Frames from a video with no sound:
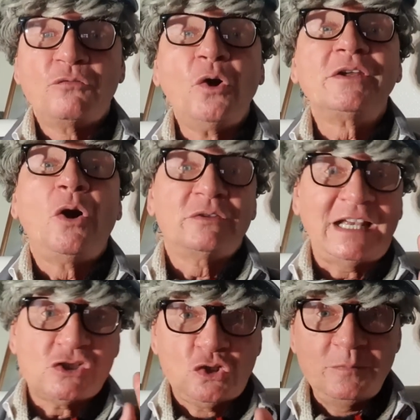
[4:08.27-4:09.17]
Freunde, auch
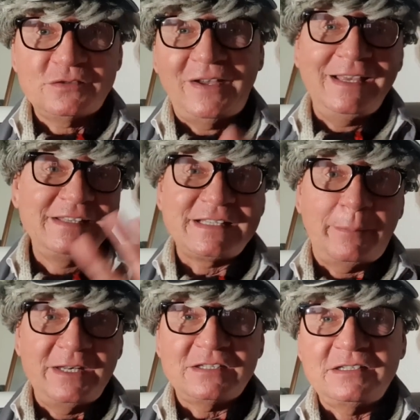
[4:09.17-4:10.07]
das stimmt zwar, ist
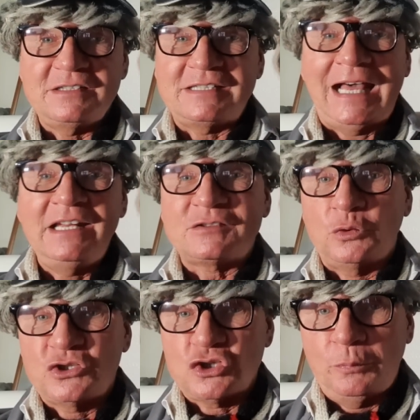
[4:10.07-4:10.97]
aber nicht richtig. Alles
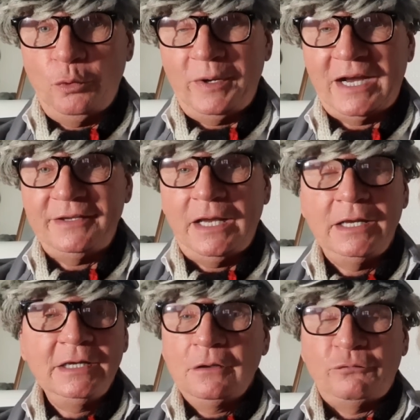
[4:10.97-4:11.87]
russische Propaganda,
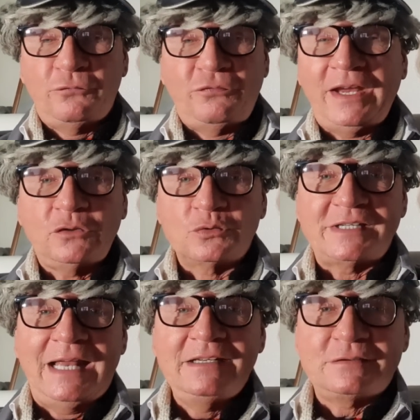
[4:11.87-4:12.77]
Fake
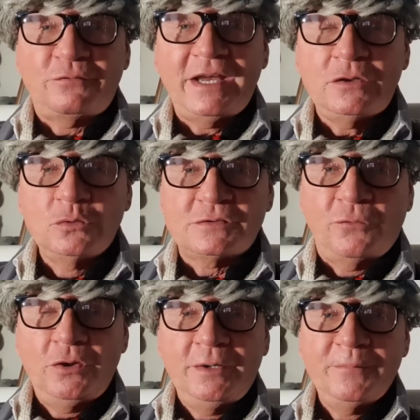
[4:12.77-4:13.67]
News. Alles Fake News,
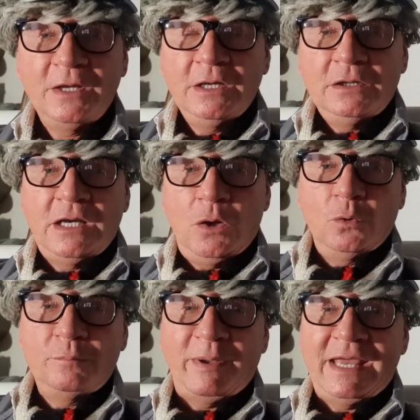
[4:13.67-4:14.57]
Freunde. Ja,
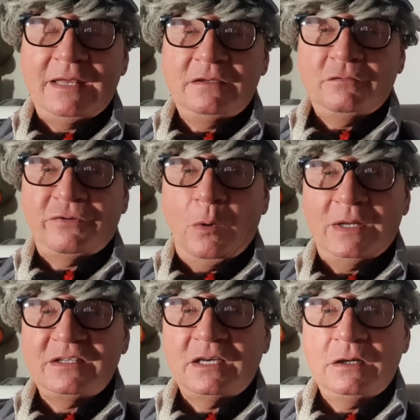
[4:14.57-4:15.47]
und bei NTV
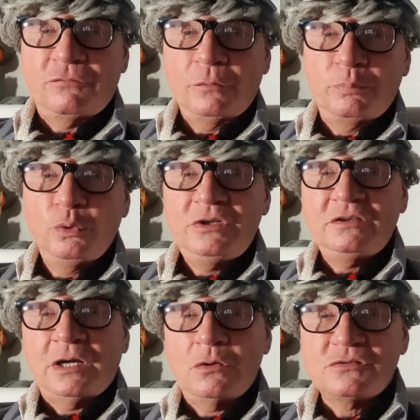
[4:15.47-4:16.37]
hat die Rede von
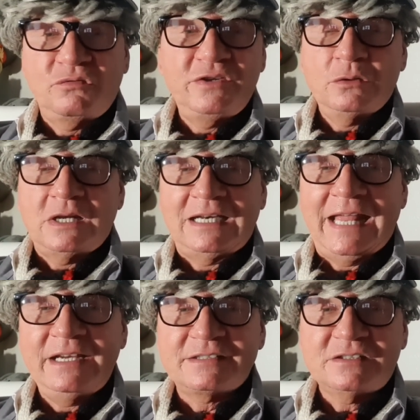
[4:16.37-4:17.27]
Putin 1400
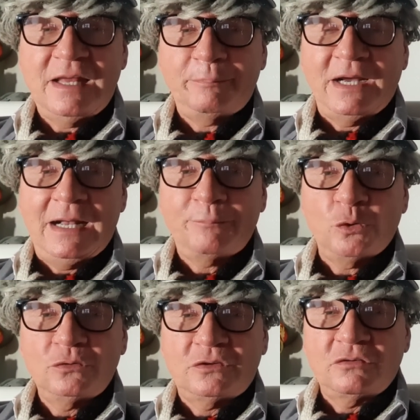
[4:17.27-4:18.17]
Likes knapp
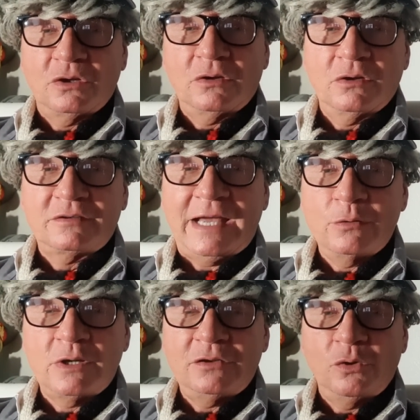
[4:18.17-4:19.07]
gehabt und äh,
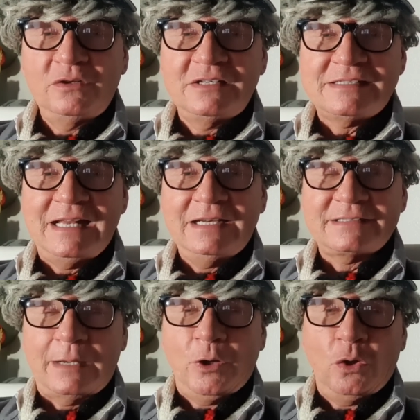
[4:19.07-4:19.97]
309
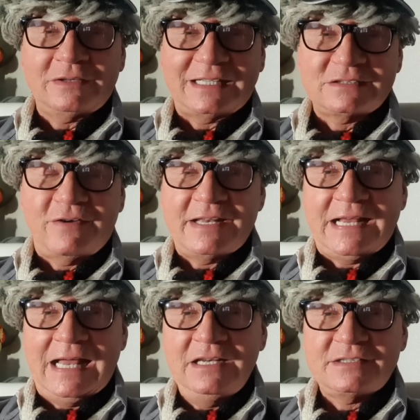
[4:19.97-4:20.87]
Dislikes, aber auch das
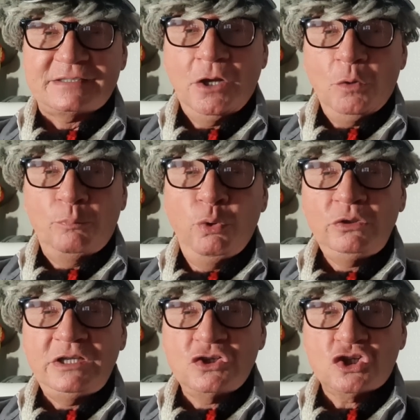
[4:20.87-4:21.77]
waren alles
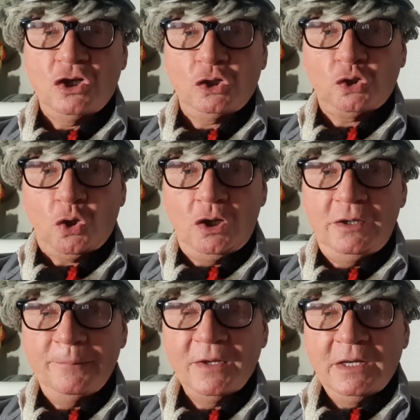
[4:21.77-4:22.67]
putinsche Trolle.